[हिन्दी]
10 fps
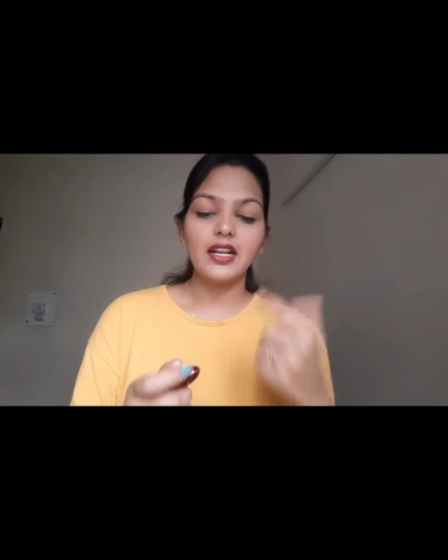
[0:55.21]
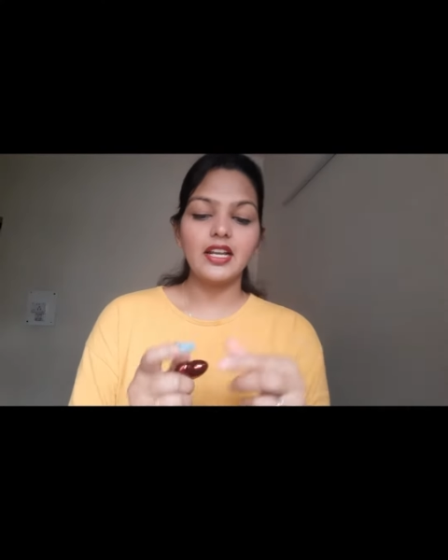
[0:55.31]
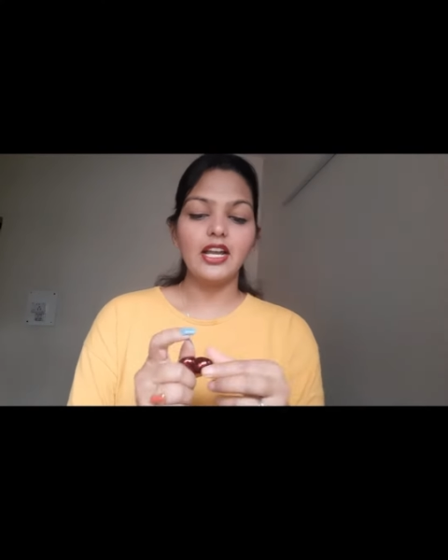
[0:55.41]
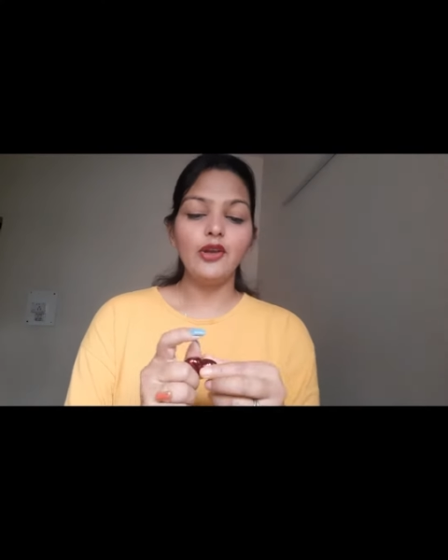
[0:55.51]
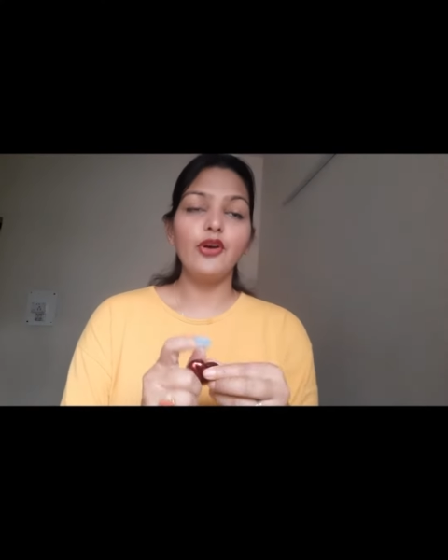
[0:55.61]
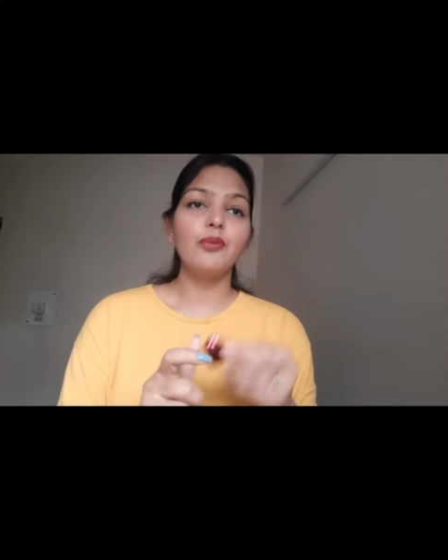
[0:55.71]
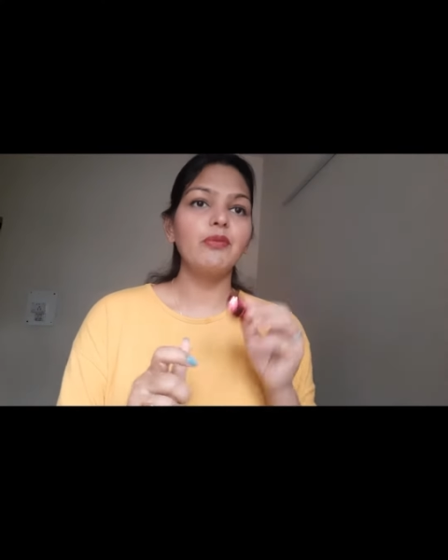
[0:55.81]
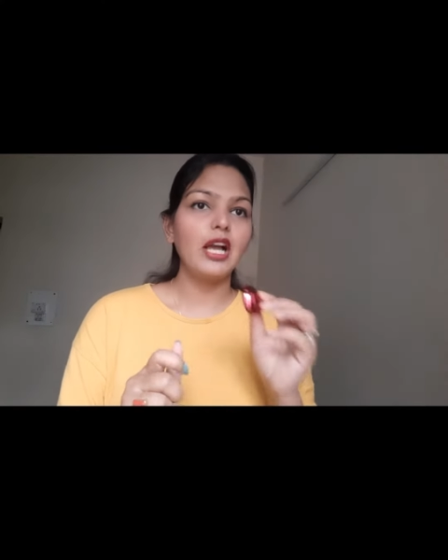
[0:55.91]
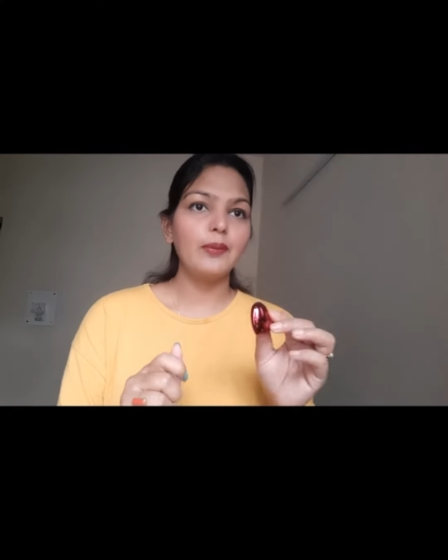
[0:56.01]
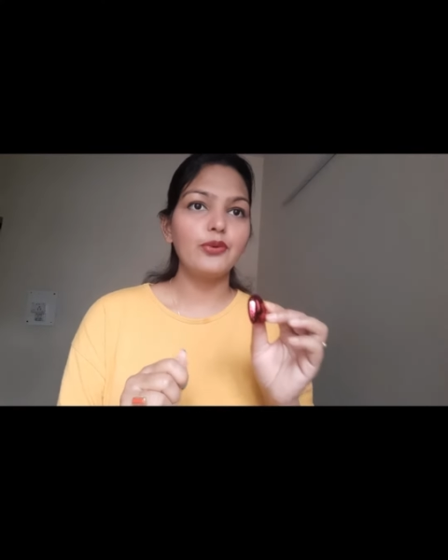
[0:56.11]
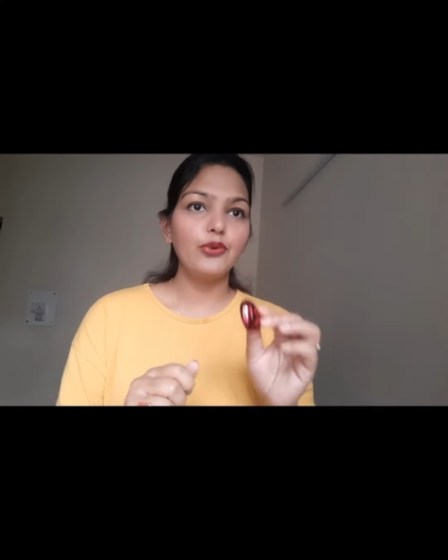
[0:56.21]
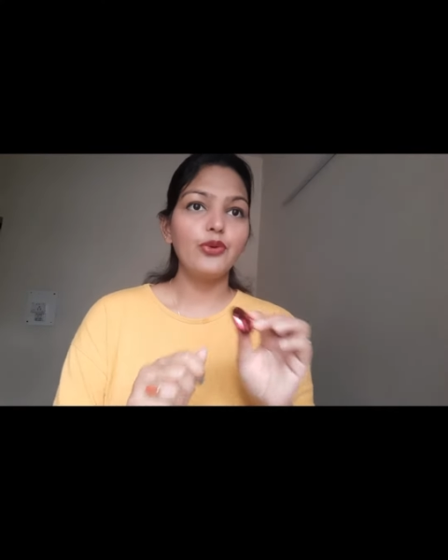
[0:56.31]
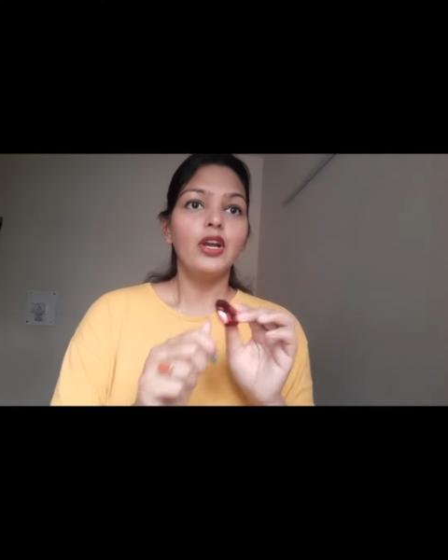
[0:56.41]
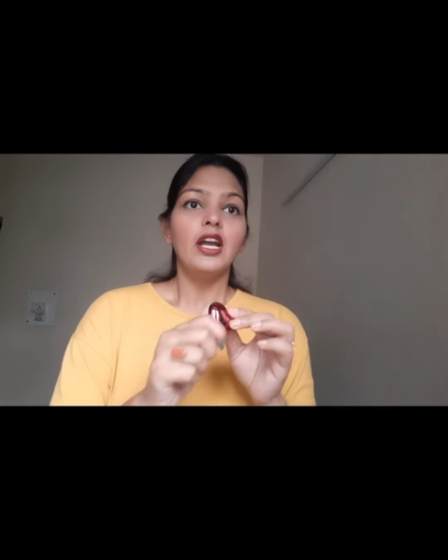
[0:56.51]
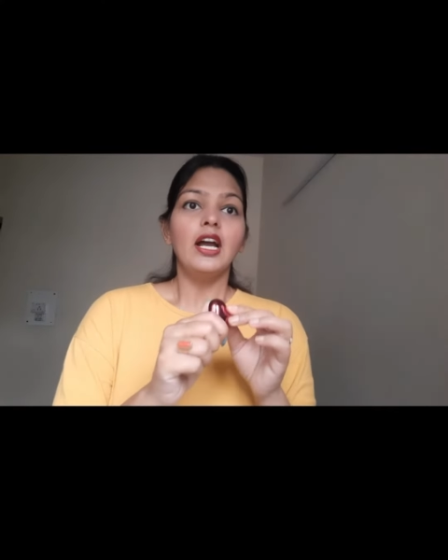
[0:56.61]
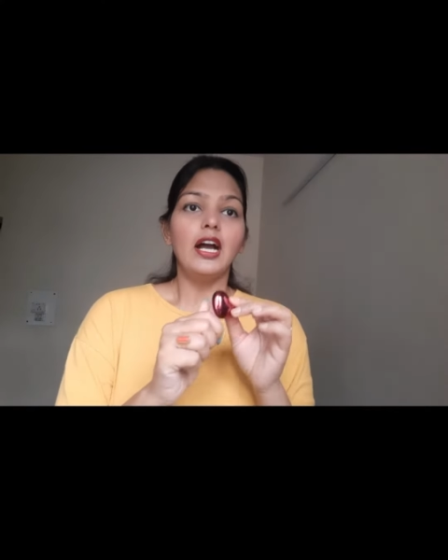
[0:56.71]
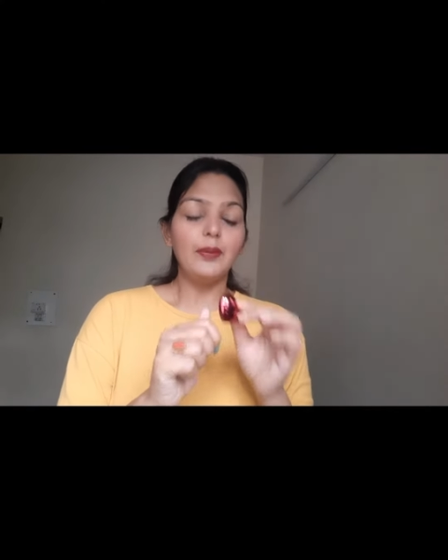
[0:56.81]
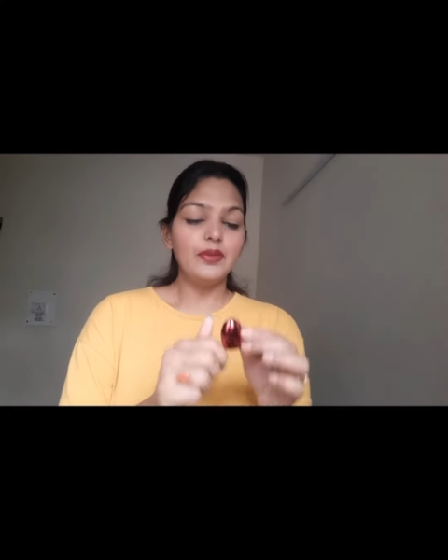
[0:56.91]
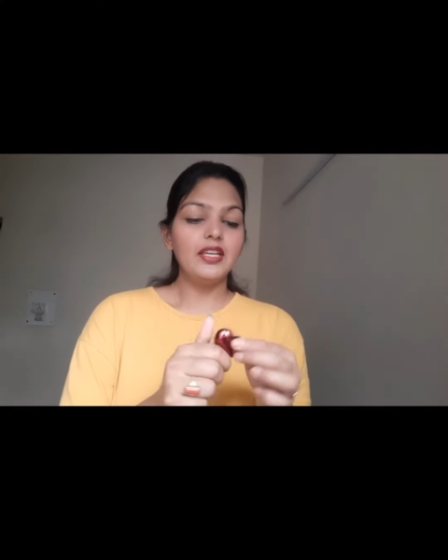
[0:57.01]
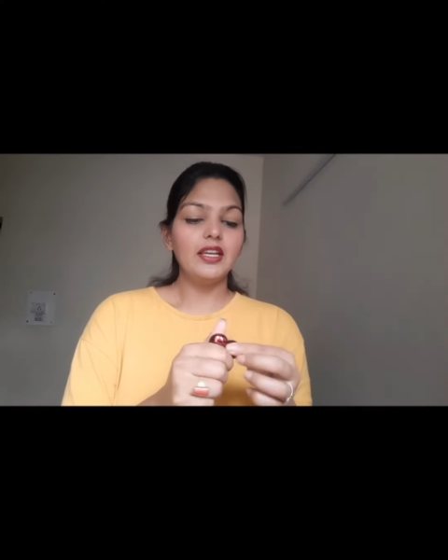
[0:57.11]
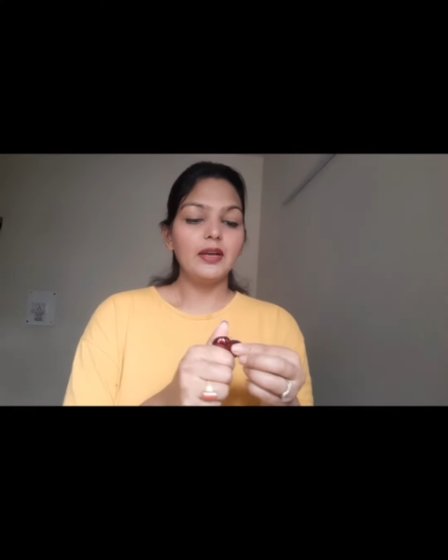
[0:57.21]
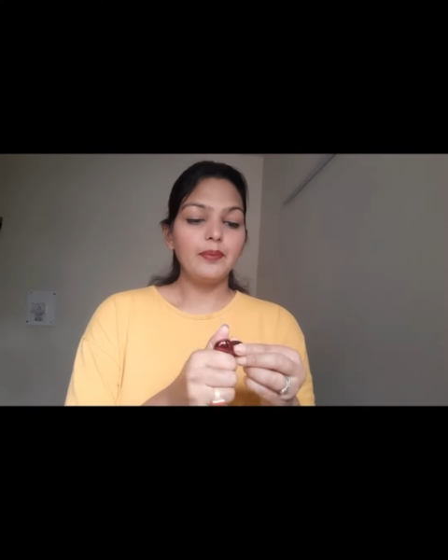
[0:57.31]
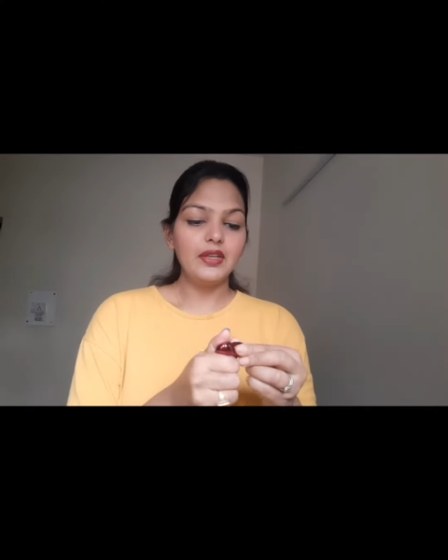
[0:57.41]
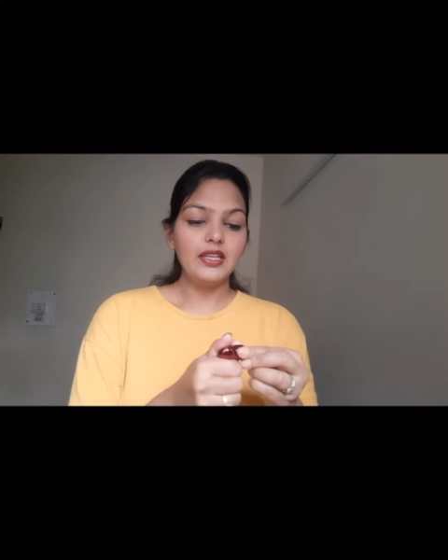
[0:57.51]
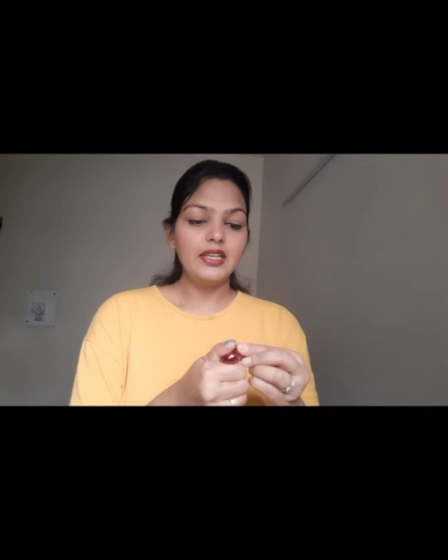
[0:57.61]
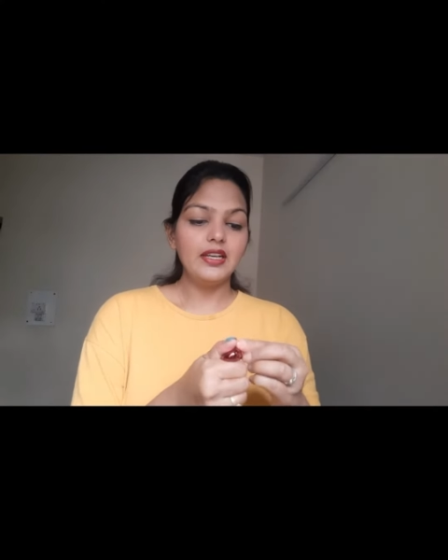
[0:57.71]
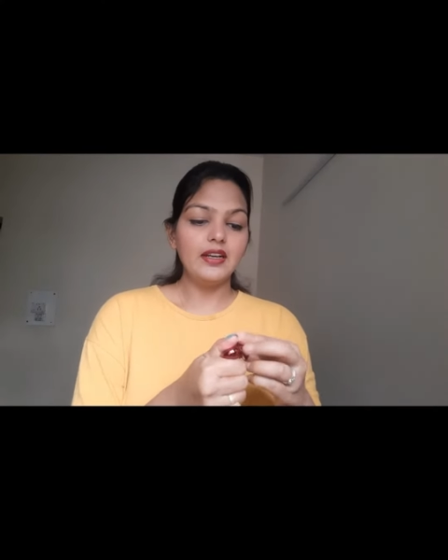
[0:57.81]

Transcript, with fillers: रखा है और मैं आपको अब ये अपने